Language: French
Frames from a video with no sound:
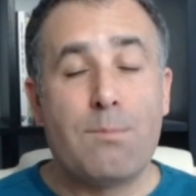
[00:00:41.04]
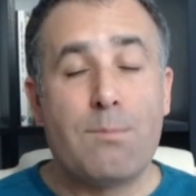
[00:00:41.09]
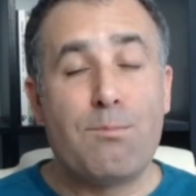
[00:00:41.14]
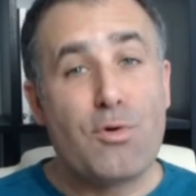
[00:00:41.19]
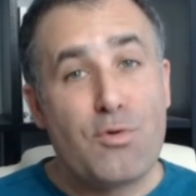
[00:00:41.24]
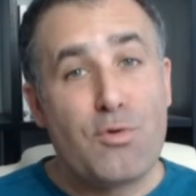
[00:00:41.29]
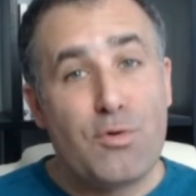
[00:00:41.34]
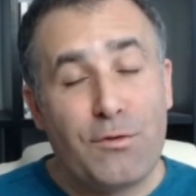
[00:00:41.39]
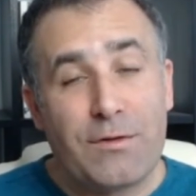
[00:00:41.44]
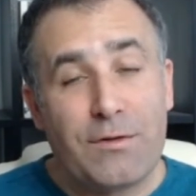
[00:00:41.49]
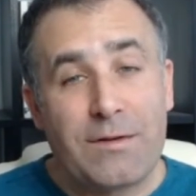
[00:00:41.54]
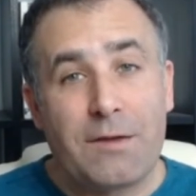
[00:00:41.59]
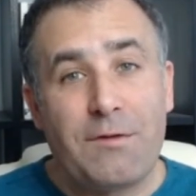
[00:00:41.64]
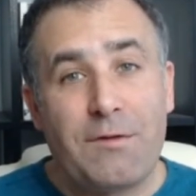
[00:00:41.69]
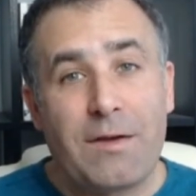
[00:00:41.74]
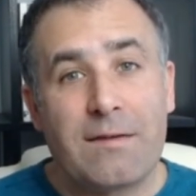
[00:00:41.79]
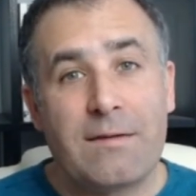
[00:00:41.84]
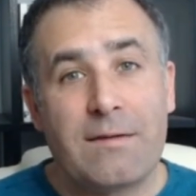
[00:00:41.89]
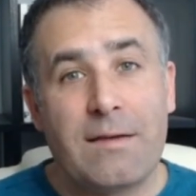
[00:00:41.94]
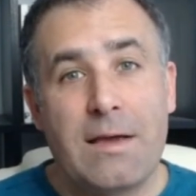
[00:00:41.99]
Beaucoup de vos
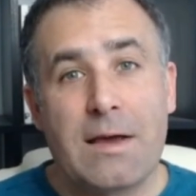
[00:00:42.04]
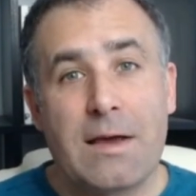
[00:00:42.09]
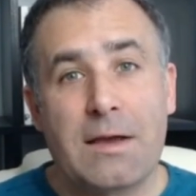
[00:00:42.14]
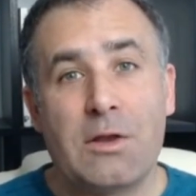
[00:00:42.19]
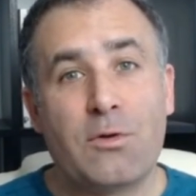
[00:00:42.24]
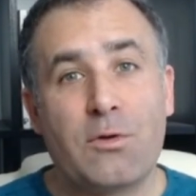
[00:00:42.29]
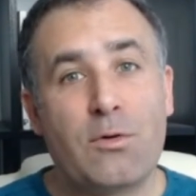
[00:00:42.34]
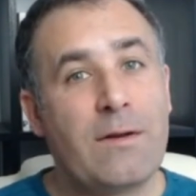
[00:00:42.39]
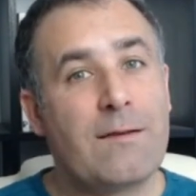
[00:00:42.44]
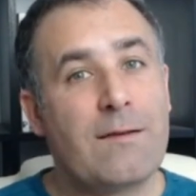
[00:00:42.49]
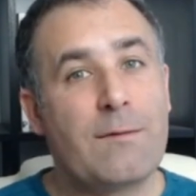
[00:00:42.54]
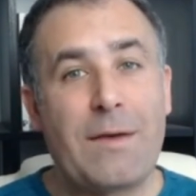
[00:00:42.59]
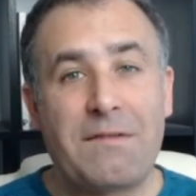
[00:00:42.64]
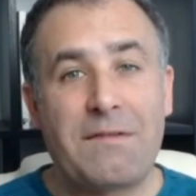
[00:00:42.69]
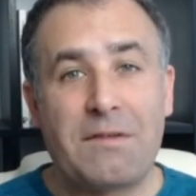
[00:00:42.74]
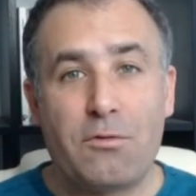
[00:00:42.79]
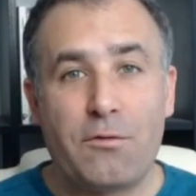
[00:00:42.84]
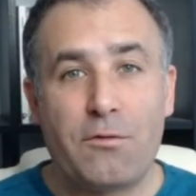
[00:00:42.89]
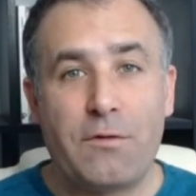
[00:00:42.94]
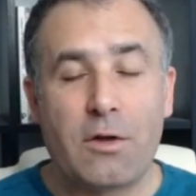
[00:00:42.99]
adversaires qui ne connaissent pas
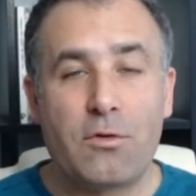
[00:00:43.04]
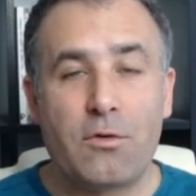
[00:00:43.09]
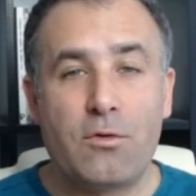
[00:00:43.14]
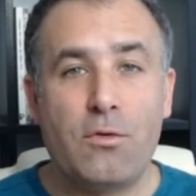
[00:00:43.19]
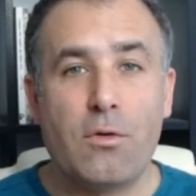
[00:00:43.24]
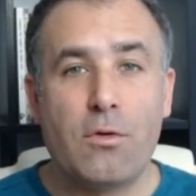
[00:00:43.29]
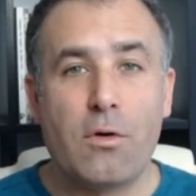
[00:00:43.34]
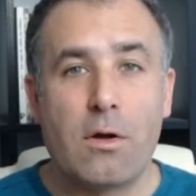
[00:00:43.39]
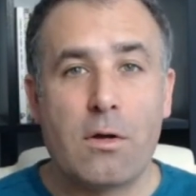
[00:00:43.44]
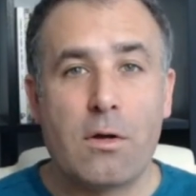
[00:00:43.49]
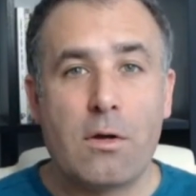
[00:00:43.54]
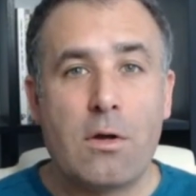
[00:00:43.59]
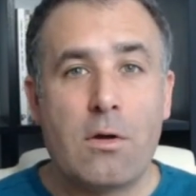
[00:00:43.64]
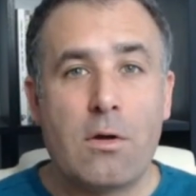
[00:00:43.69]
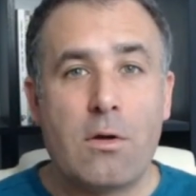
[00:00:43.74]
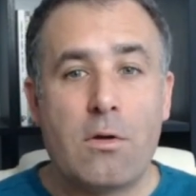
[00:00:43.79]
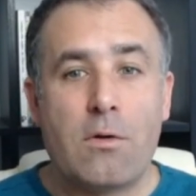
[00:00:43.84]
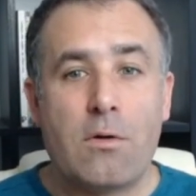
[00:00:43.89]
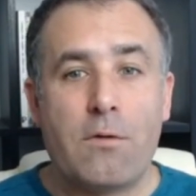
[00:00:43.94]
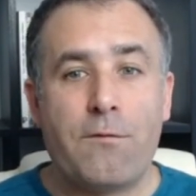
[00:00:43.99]
cette ouverture
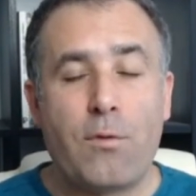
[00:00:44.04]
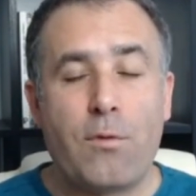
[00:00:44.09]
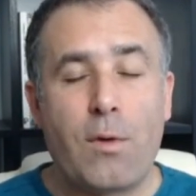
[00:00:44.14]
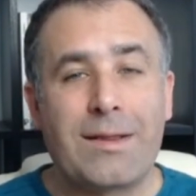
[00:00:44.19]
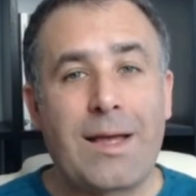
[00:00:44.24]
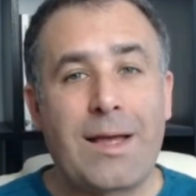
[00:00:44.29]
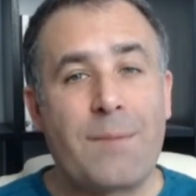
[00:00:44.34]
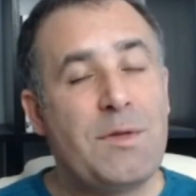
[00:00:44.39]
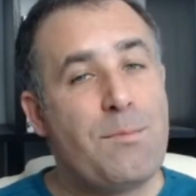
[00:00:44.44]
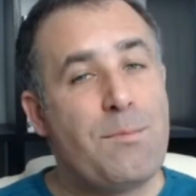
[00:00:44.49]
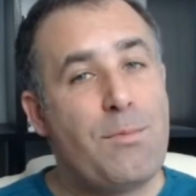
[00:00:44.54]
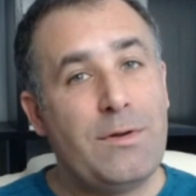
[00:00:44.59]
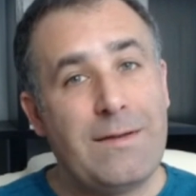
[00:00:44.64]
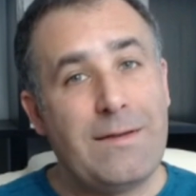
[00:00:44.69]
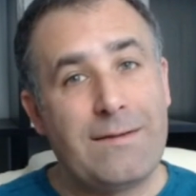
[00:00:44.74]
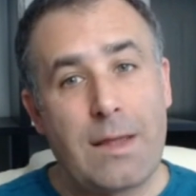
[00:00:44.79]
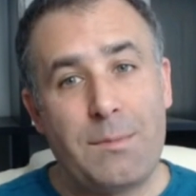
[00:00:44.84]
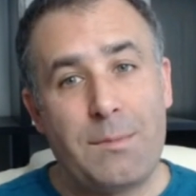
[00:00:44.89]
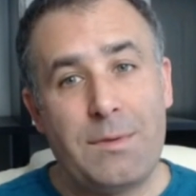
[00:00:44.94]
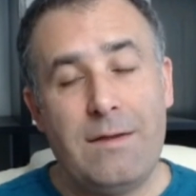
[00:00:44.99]
vont être un petit peu
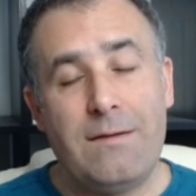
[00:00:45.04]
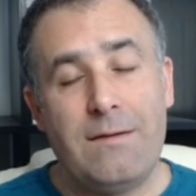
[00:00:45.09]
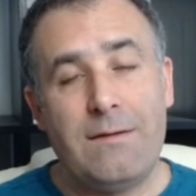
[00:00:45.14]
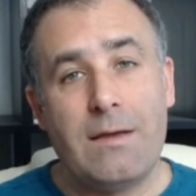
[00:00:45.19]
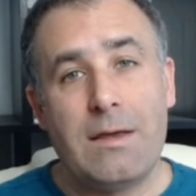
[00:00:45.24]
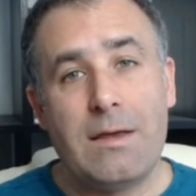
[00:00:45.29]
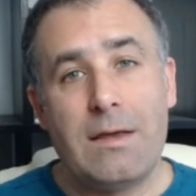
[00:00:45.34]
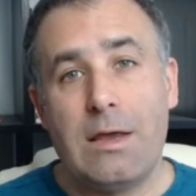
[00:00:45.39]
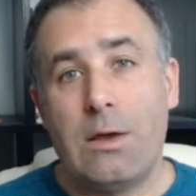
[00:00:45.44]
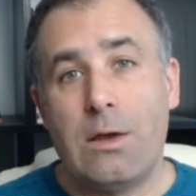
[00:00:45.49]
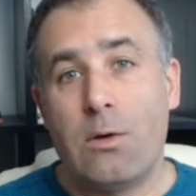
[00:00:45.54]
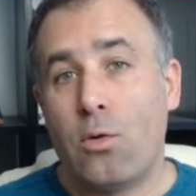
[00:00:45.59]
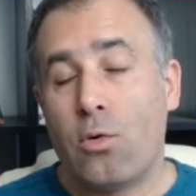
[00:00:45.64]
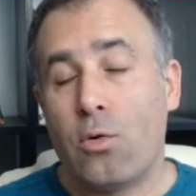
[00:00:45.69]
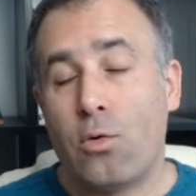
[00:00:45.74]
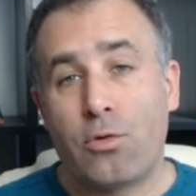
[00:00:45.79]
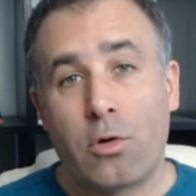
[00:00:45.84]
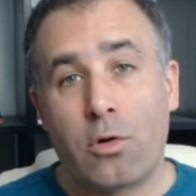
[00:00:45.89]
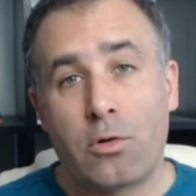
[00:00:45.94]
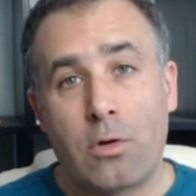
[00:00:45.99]
déstabilisés et
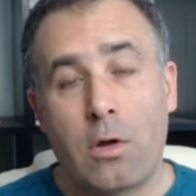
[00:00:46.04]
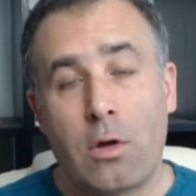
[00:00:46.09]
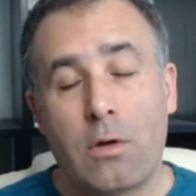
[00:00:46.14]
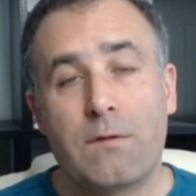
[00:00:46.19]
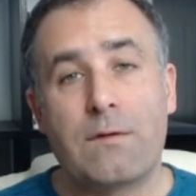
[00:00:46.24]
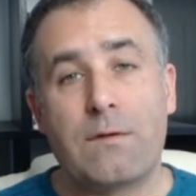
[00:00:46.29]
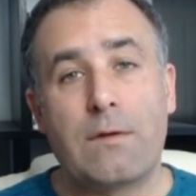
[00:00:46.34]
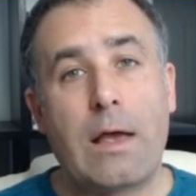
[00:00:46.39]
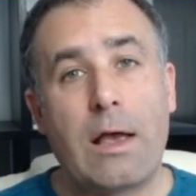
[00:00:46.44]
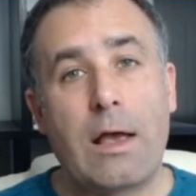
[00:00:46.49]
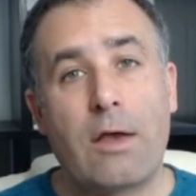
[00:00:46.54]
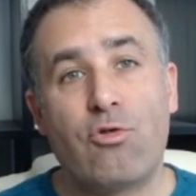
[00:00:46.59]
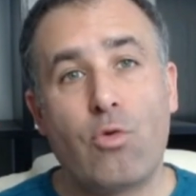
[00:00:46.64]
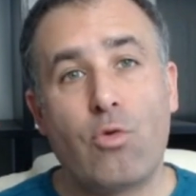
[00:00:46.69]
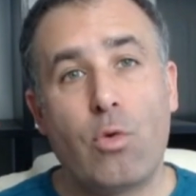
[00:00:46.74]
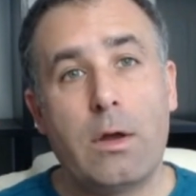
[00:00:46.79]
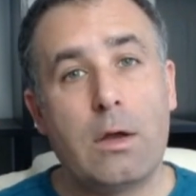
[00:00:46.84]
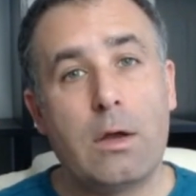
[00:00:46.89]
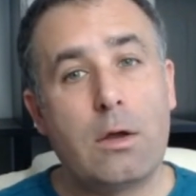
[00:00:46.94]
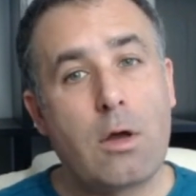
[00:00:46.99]
auront tendance à
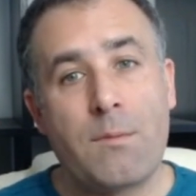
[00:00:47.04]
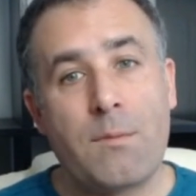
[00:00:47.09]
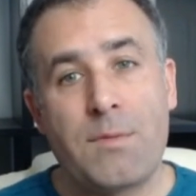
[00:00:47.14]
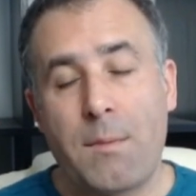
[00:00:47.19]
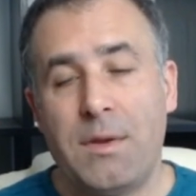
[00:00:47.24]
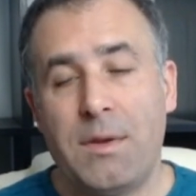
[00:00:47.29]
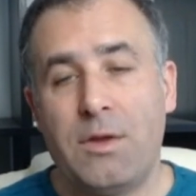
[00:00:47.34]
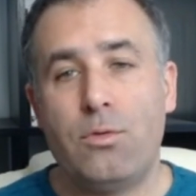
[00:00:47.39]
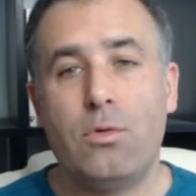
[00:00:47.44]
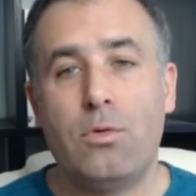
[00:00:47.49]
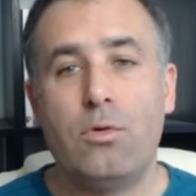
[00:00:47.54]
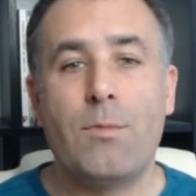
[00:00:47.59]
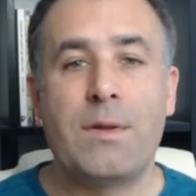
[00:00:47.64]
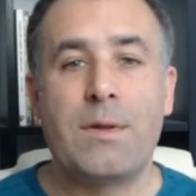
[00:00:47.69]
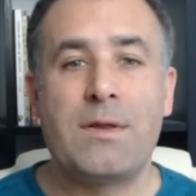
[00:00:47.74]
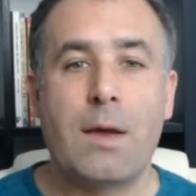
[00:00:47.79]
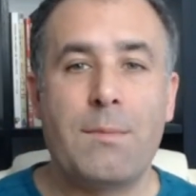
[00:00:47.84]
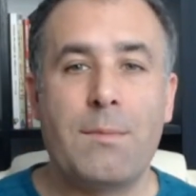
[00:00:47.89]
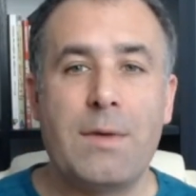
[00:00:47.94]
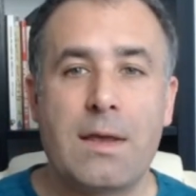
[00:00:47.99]
jouer comme d'habitude de
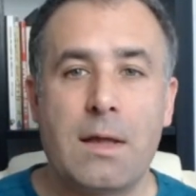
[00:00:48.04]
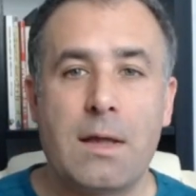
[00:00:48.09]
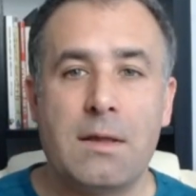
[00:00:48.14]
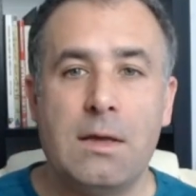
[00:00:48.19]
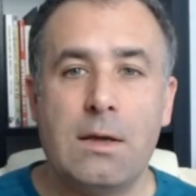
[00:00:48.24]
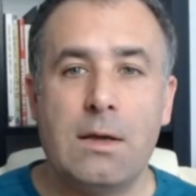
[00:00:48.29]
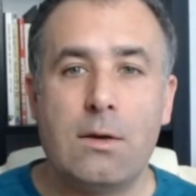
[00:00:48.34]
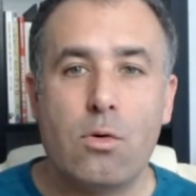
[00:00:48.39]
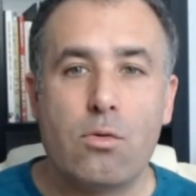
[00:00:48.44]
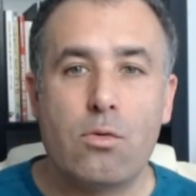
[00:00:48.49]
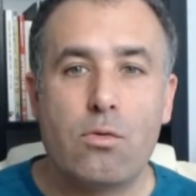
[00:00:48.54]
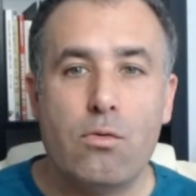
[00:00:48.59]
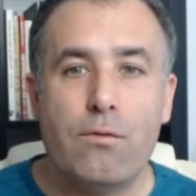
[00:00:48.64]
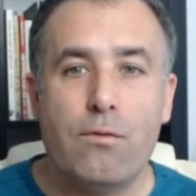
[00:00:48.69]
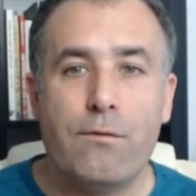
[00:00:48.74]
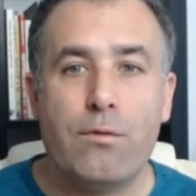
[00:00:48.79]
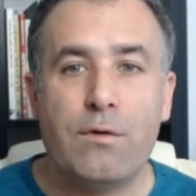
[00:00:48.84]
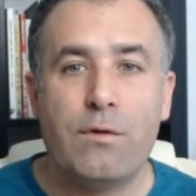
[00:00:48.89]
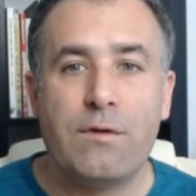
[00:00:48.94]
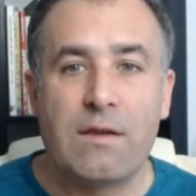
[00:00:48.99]
manière mécanique le
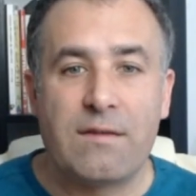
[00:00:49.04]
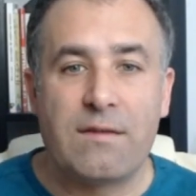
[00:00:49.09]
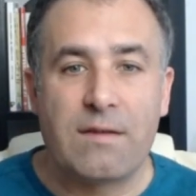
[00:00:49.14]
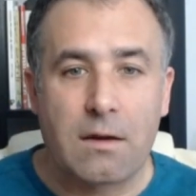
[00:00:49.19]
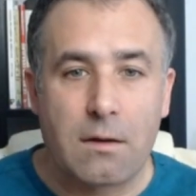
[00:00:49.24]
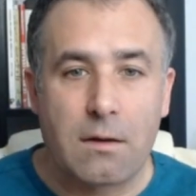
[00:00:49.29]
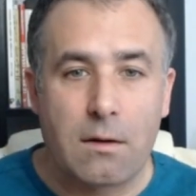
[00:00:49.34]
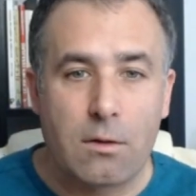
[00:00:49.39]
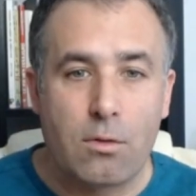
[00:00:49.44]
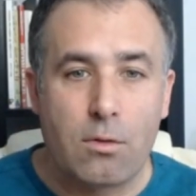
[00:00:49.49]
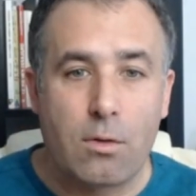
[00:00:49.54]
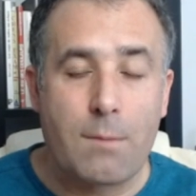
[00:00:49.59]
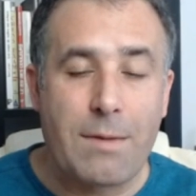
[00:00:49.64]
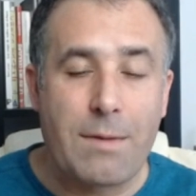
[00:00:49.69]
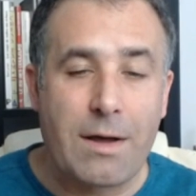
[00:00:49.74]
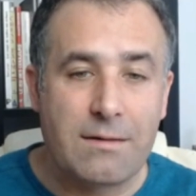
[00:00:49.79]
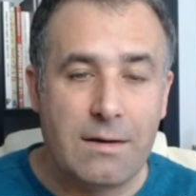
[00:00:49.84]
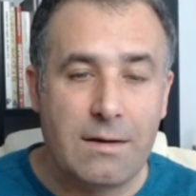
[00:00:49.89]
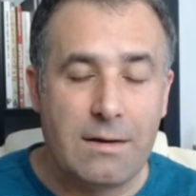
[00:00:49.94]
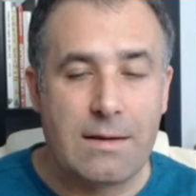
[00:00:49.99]
coup fou C5 de la
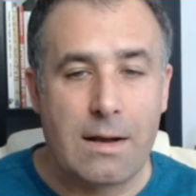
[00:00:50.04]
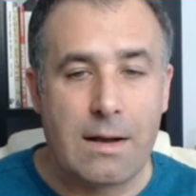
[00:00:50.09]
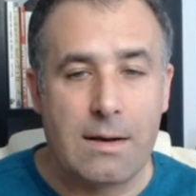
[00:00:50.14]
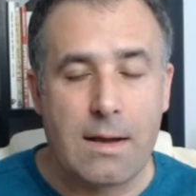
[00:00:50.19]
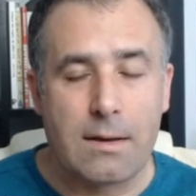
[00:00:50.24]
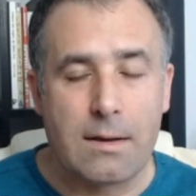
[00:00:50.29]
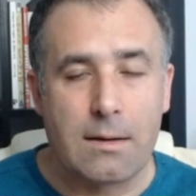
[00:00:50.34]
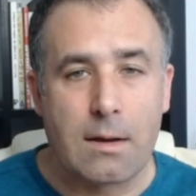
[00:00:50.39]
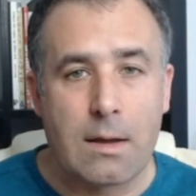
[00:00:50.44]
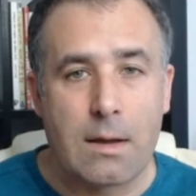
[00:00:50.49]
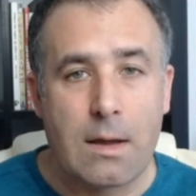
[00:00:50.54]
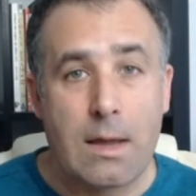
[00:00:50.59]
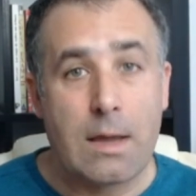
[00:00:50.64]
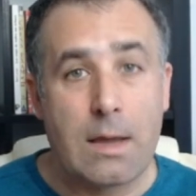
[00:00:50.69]
partie italienne.